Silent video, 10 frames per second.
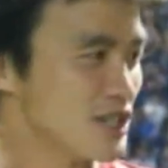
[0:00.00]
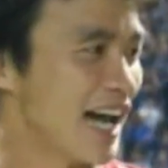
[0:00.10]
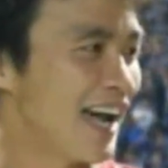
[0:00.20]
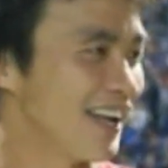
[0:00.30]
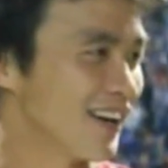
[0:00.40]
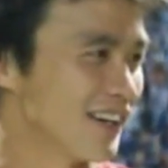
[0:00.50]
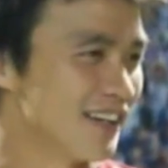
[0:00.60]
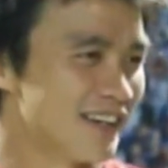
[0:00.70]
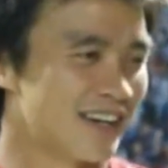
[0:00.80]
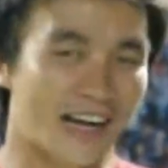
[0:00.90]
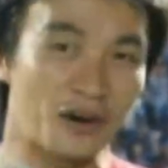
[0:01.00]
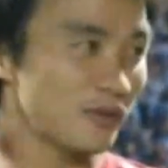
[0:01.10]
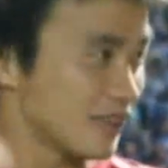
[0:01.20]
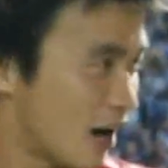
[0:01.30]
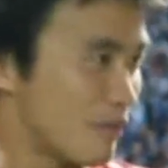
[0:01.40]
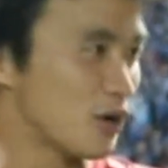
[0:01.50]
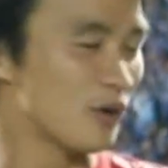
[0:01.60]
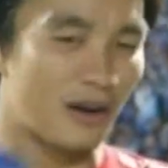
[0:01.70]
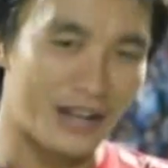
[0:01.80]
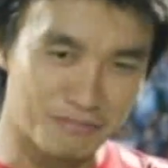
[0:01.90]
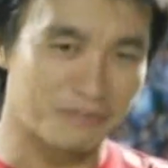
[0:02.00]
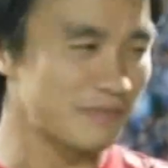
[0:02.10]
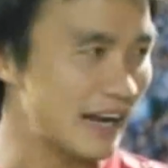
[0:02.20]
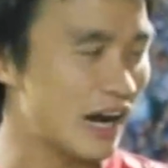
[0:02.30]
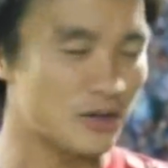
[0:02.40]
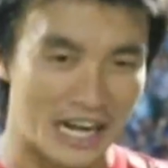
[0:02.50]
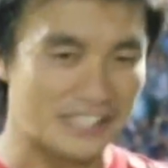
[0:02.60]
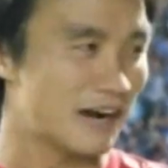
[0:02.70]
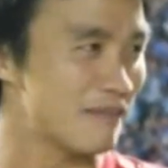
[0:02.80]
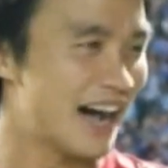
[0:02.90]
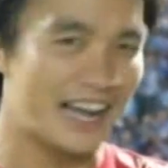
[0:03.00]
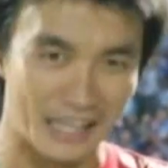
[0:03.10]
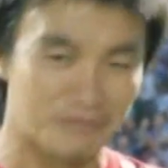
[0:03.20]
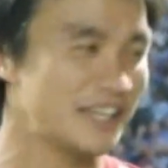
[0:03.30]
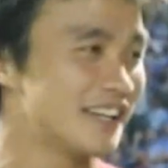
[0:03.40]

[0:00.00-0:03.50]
เล่นด้วยใจแล้วก็เขาเขามาดูเราเล่นให้เขาใจสั่งมาให้เต็ม